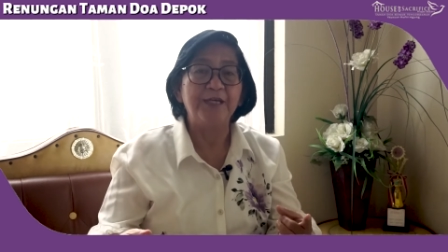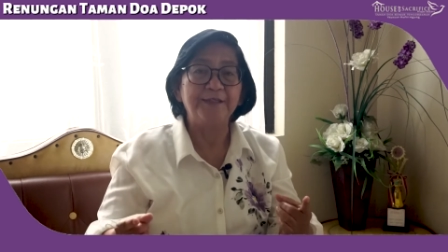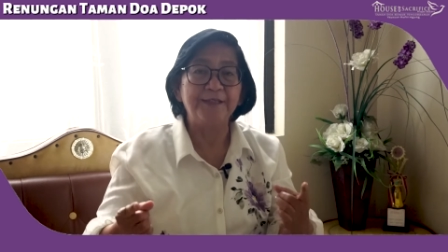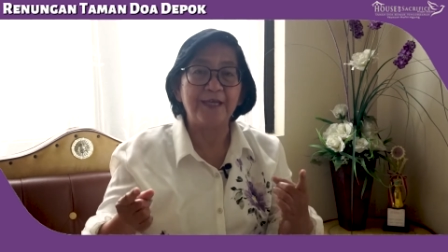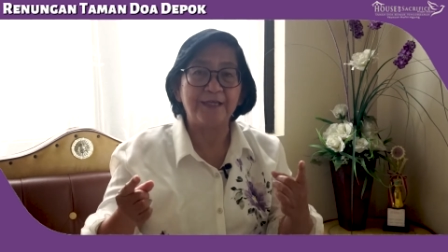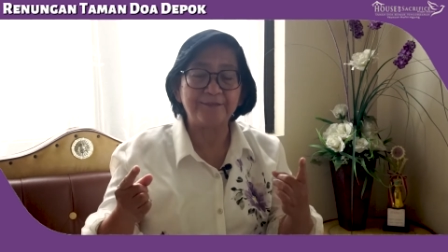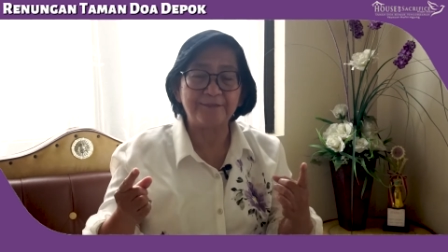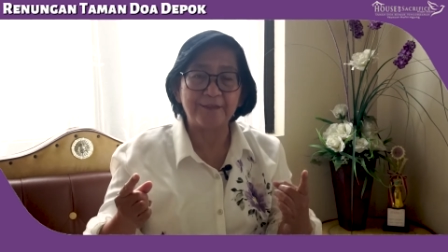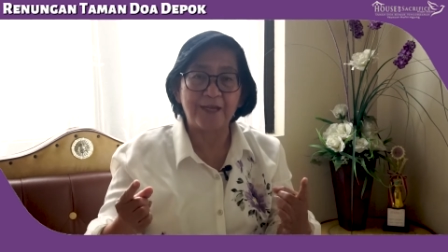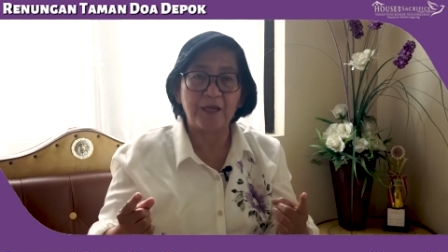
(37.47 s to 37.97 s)

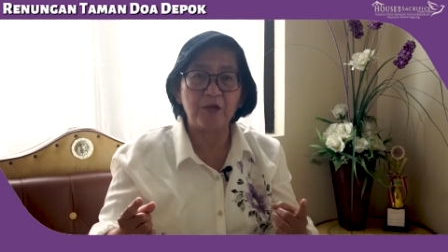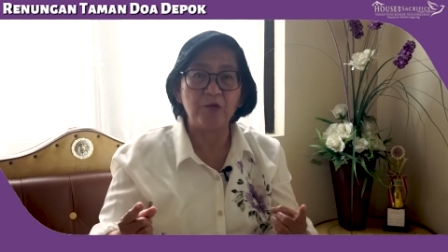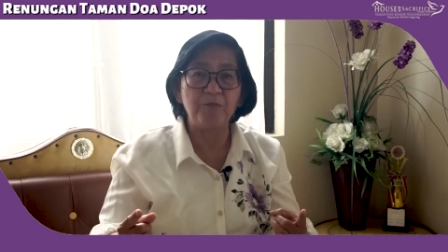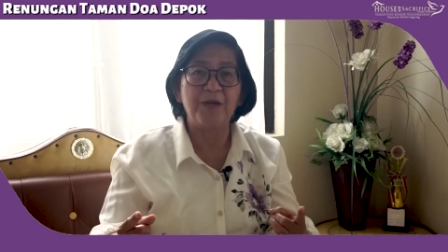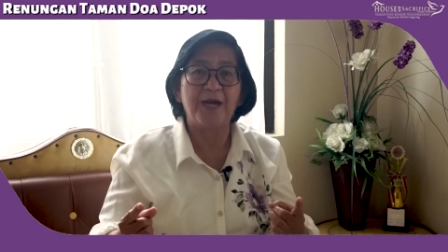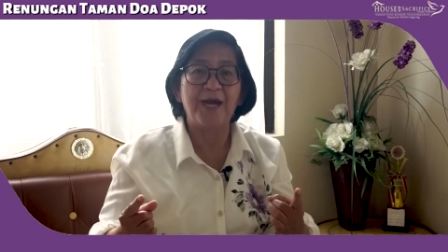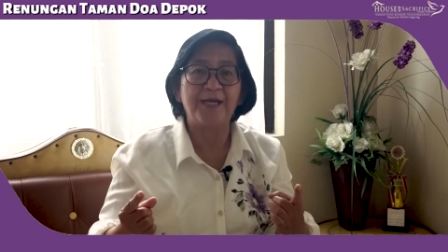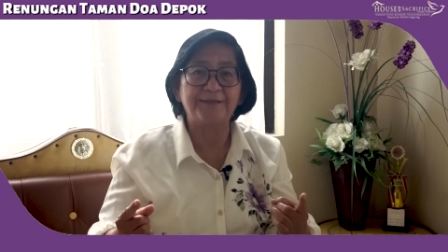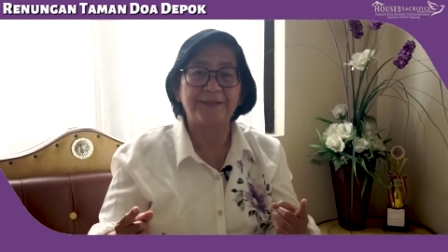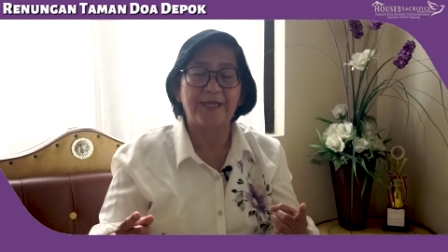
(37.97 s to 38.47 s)
yang selalu
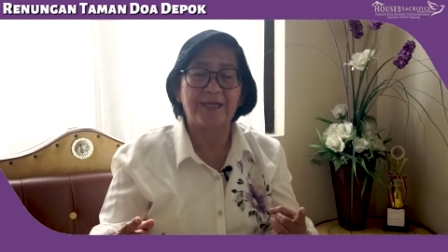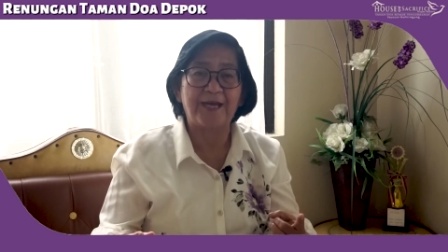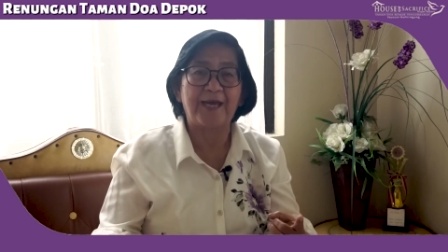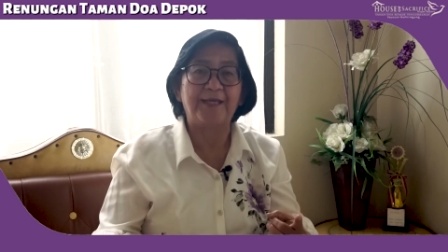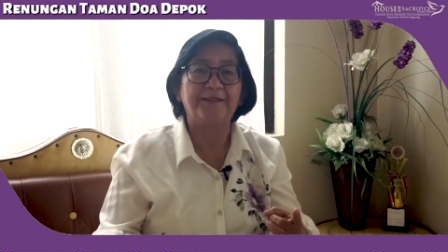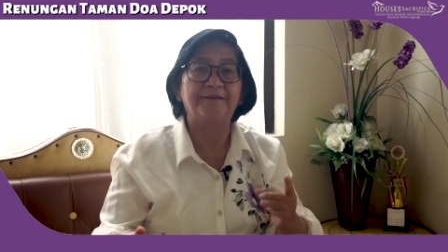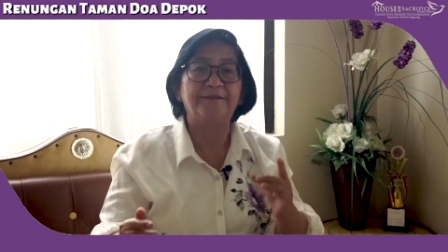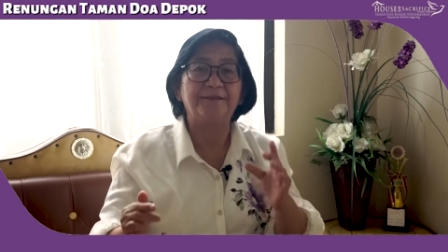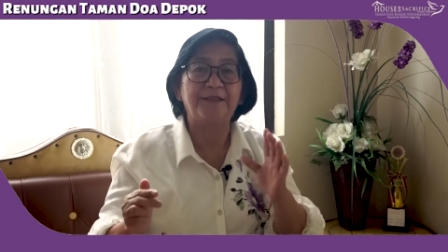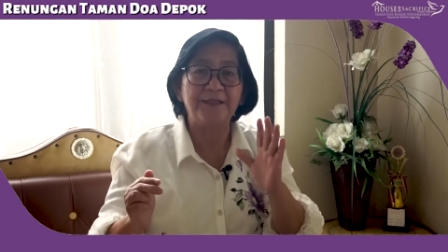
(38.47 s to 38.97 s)

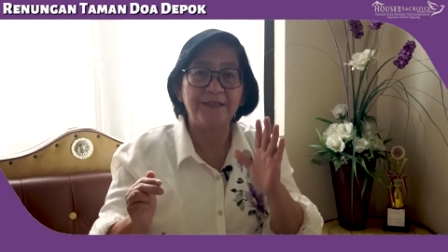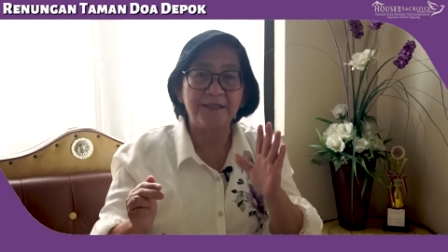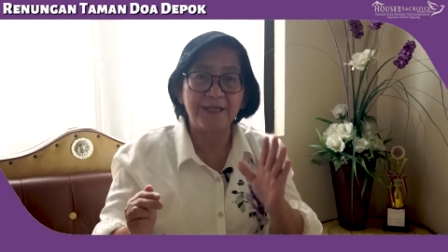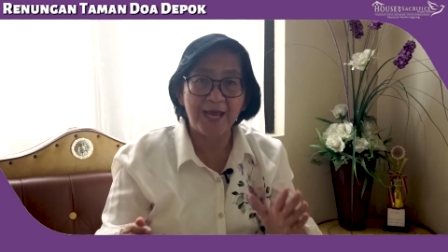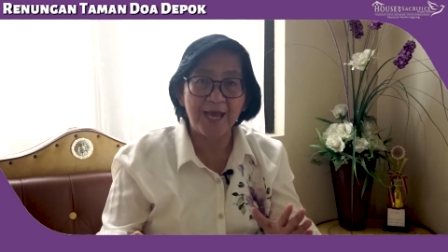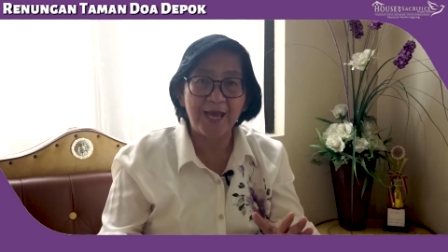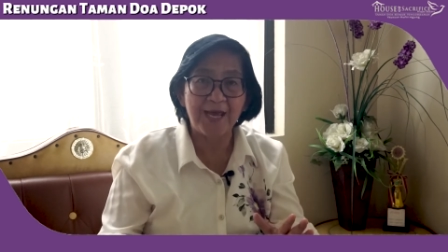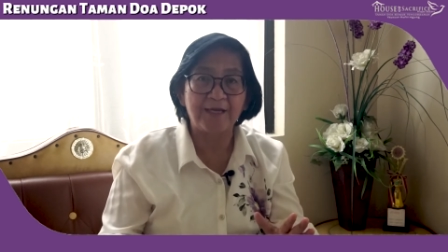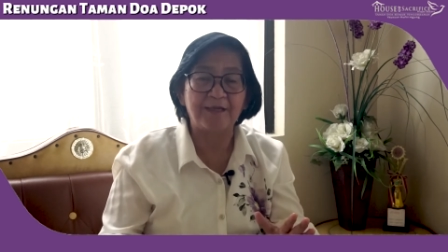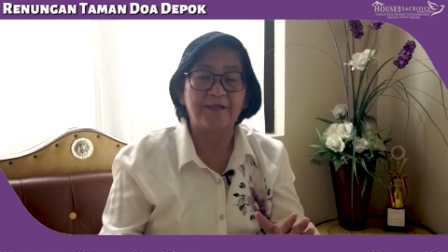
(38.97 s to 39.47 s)
mengatakan,
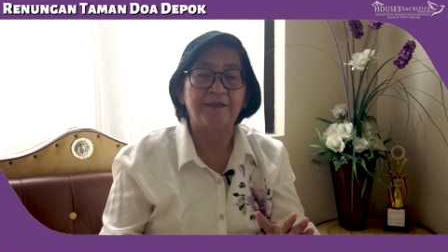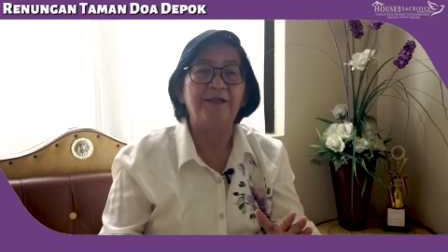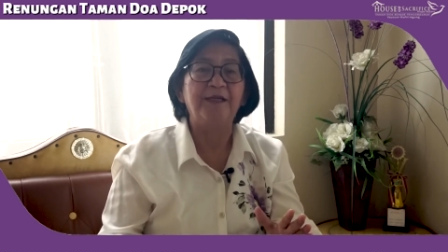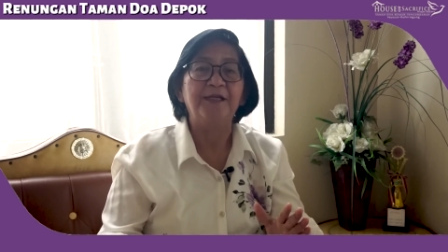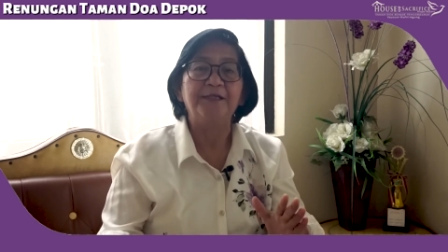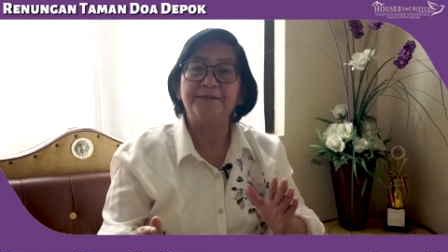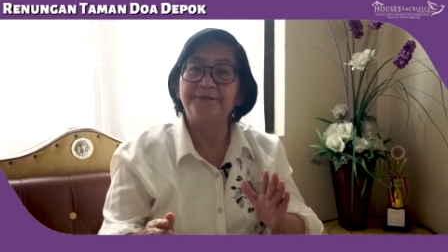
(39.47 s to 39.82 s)
"Tenang,